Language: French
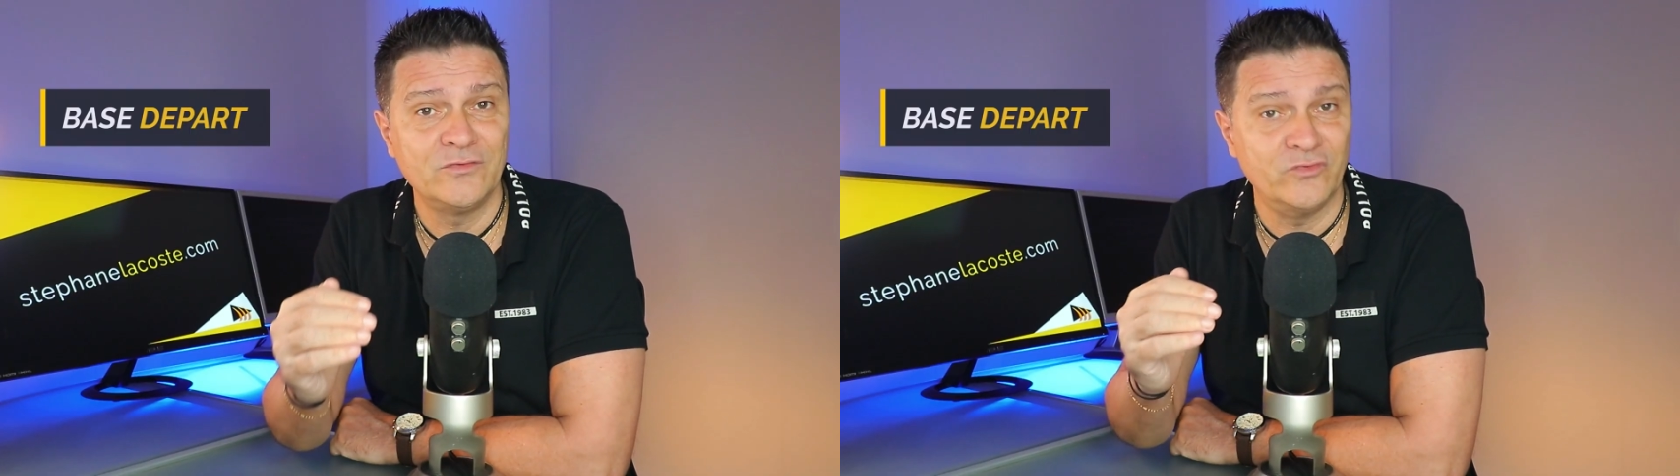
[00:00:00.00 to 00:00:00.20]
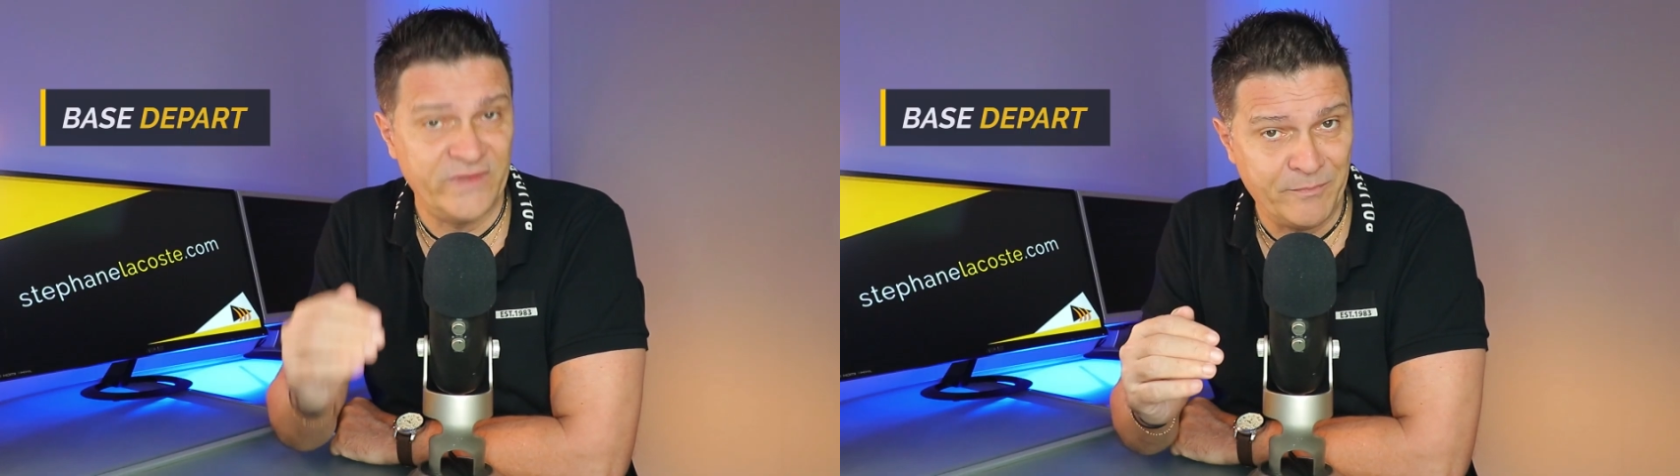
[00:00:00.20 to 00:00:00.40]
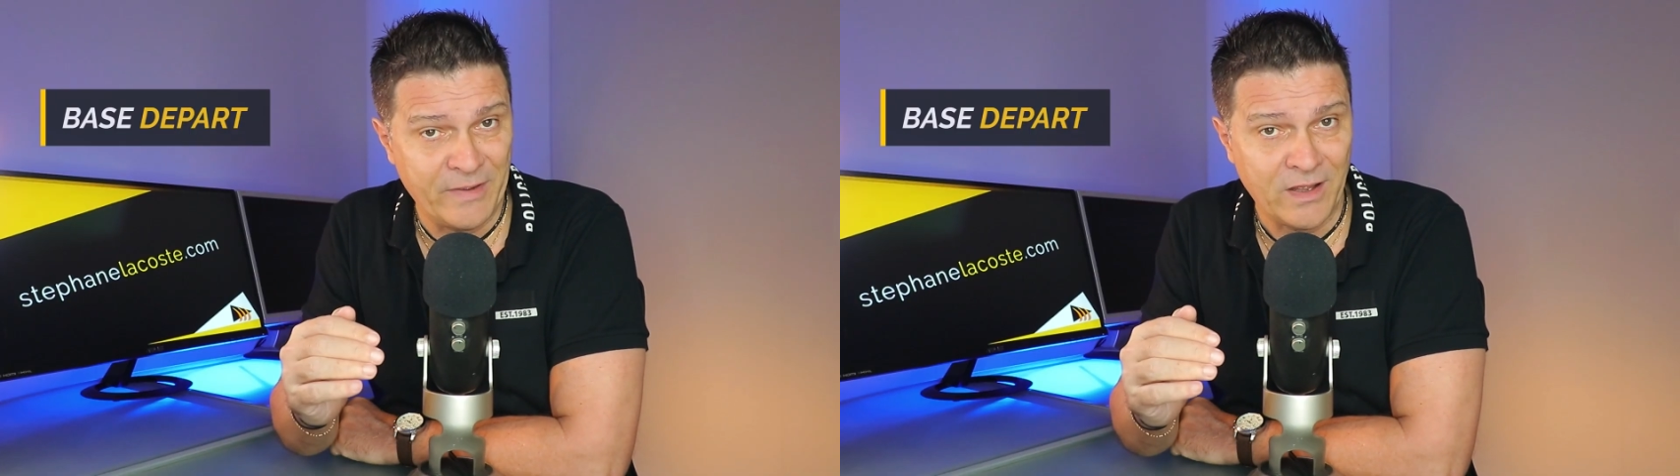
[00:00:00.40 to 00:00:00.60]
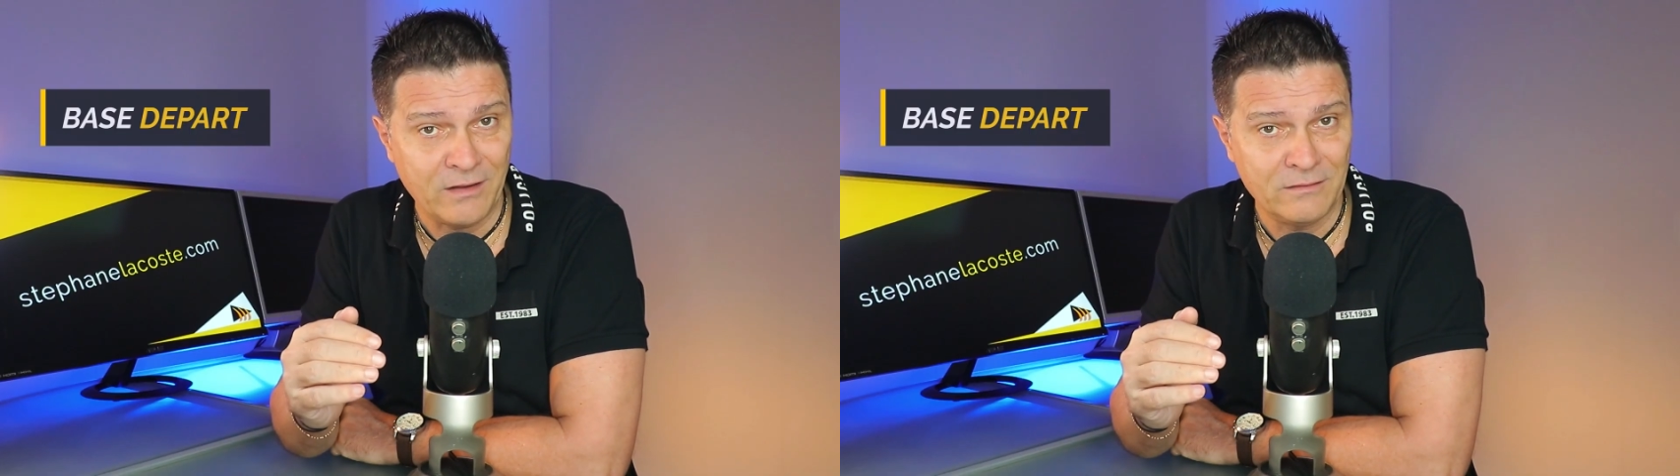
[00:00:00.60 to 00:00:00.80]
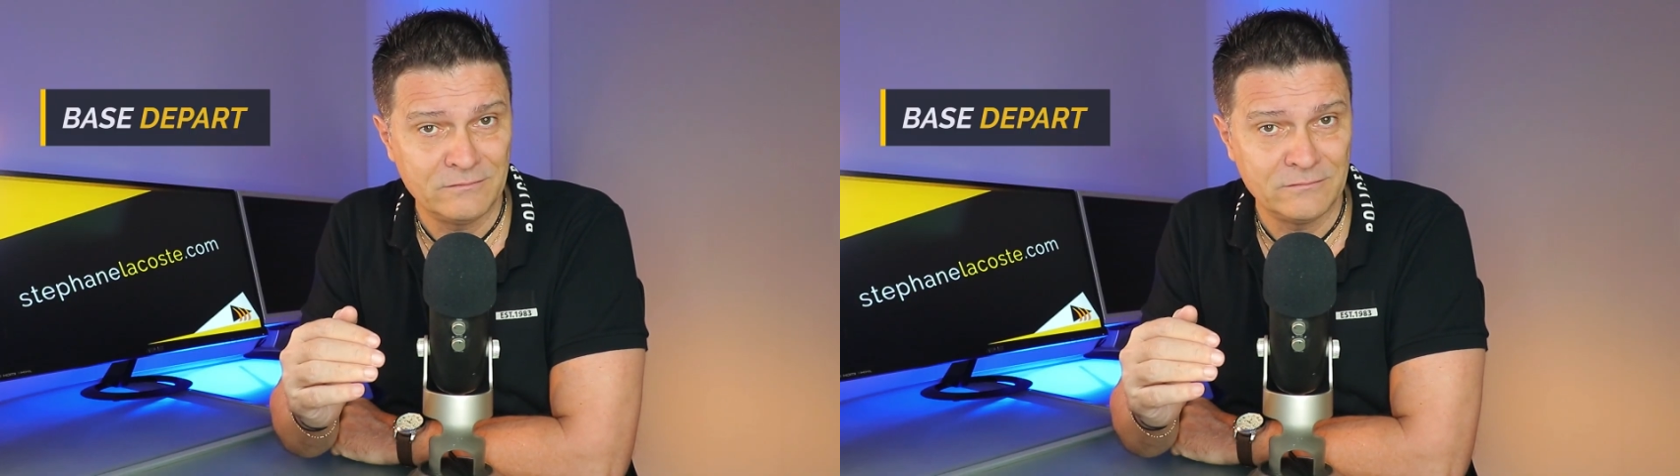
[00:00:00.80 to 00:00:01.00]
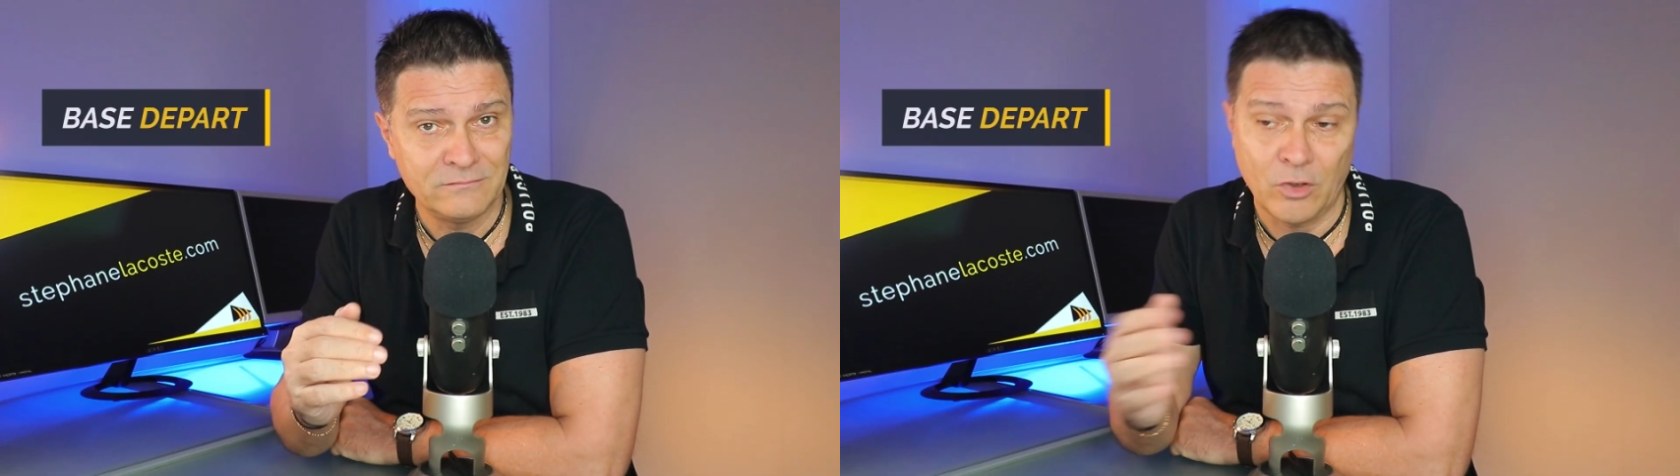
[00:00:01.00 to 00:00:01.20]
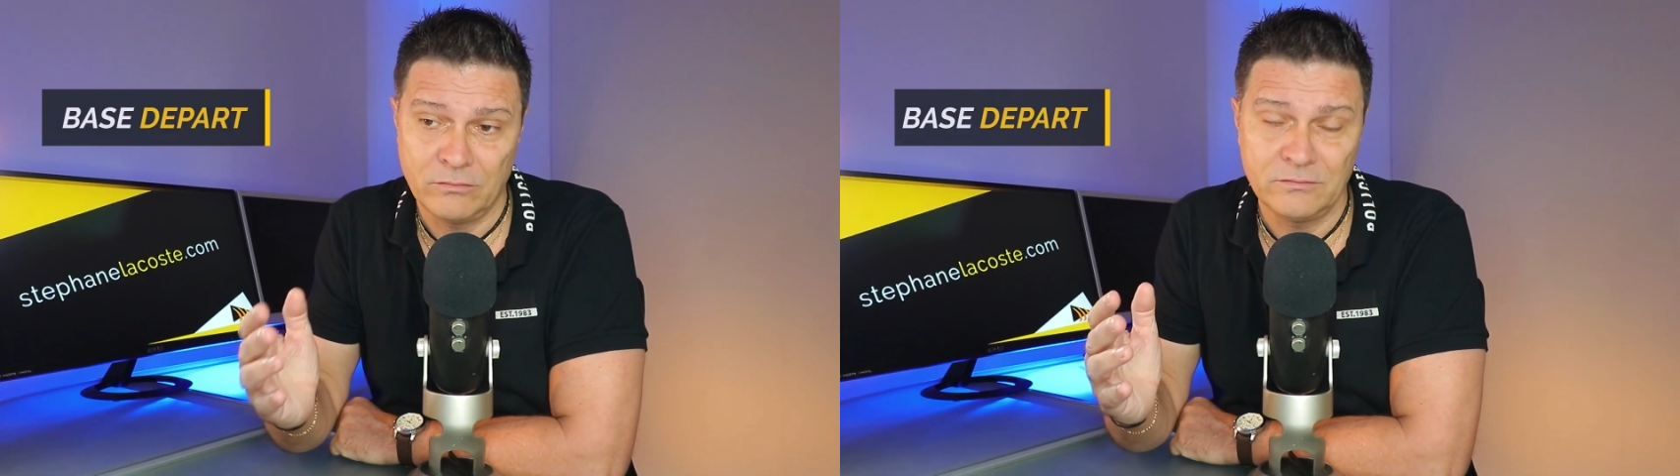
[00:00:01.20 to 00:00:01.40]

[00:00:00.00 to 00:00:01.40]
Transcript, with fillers: de départ. Bon,